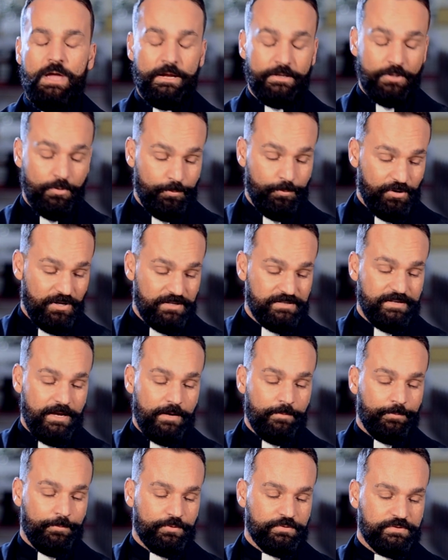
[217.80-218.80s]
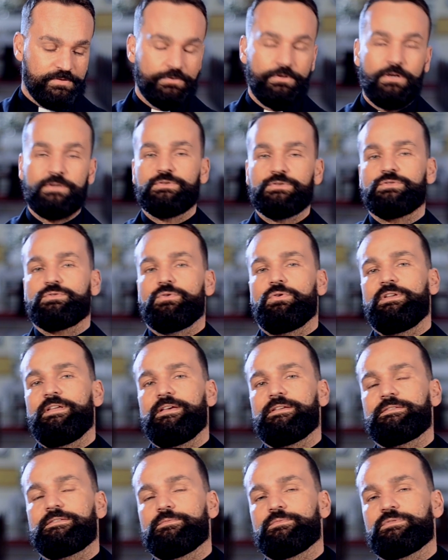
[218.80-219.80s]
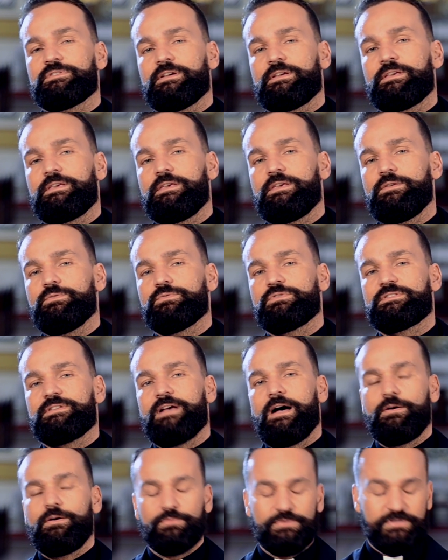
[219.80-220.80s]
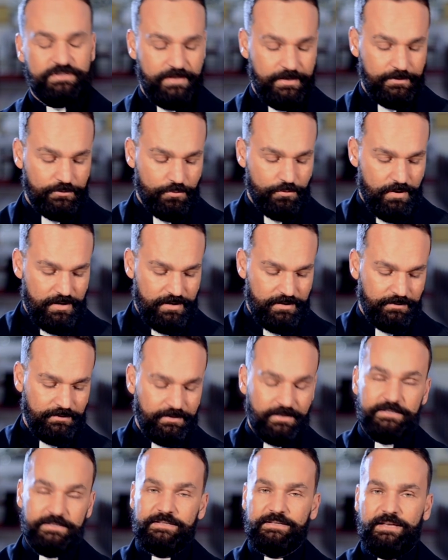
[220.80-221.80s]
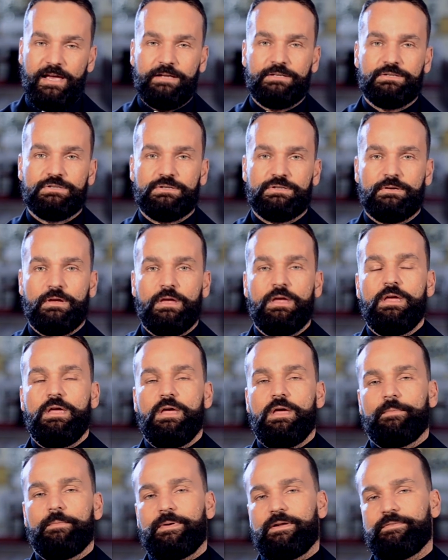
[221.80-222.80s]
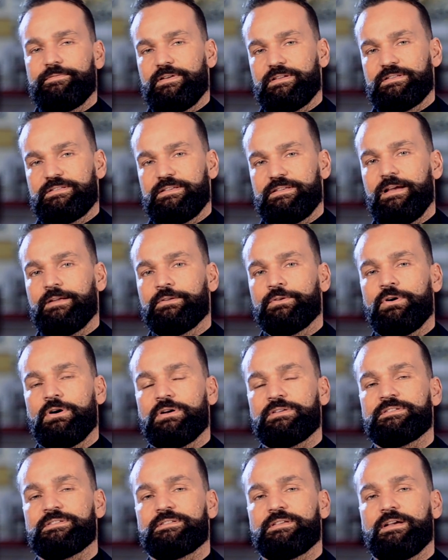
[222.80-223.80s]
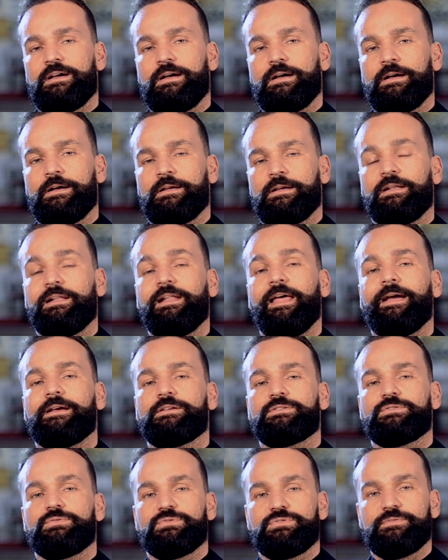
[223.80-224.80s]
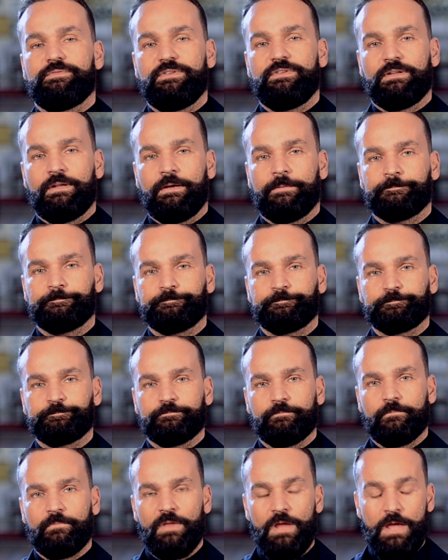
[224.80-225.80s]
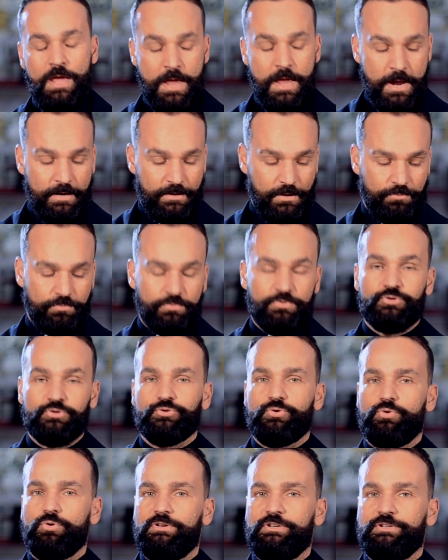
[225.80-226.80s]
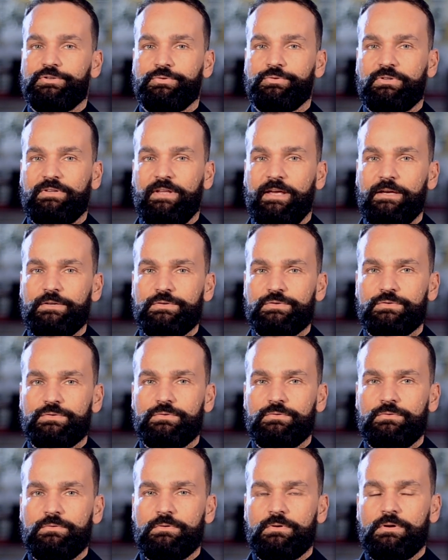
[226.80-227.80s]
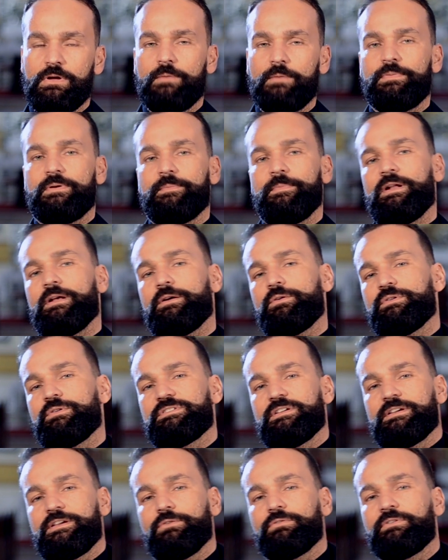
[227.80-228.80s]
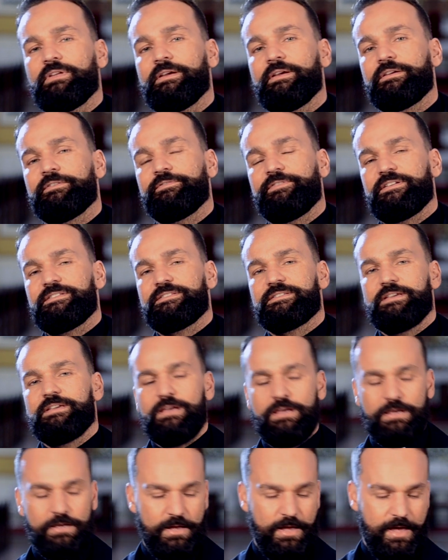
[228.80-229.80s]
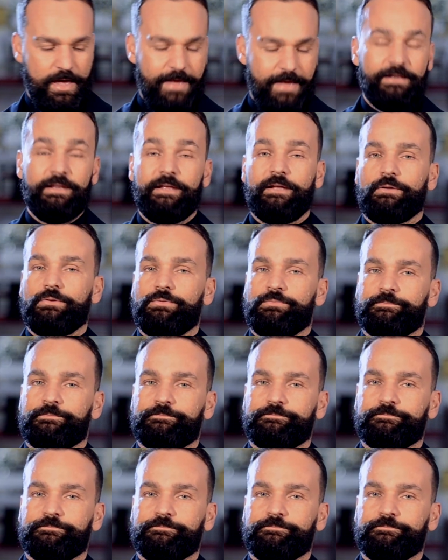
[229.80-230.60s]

Então, por exemplo, se nós escolhêssemos aqui o Salmo 147 para fazer a nossa Lexio Divina, então, escolhido o texto, a primeira coisa que eu tenho que fazer é lê-lo.